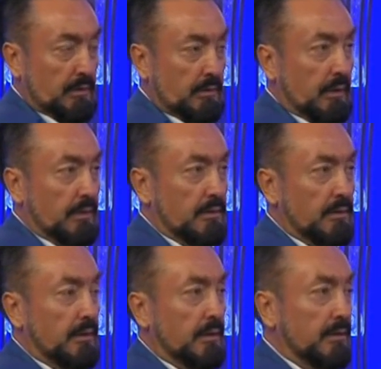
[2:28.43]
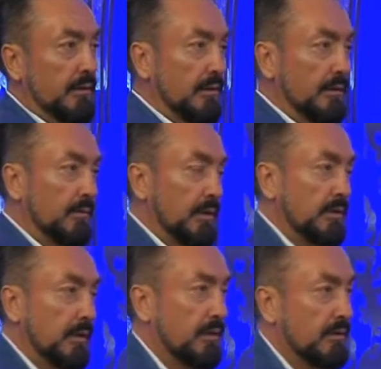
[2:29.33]
kendi çıkarlarını ya da
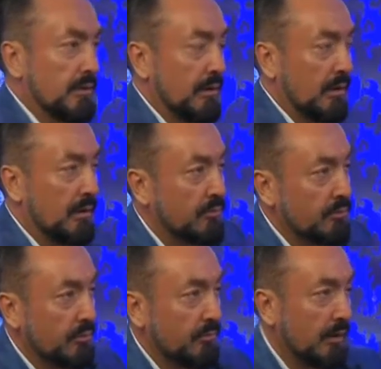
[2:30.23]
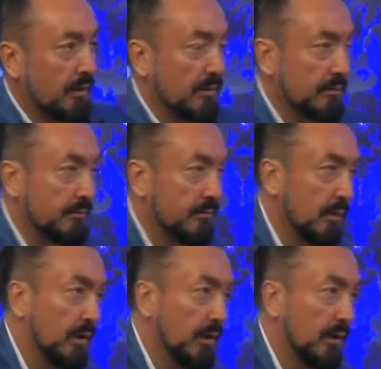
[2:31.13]
başkalarının çıkarlarını düşünmek lazım.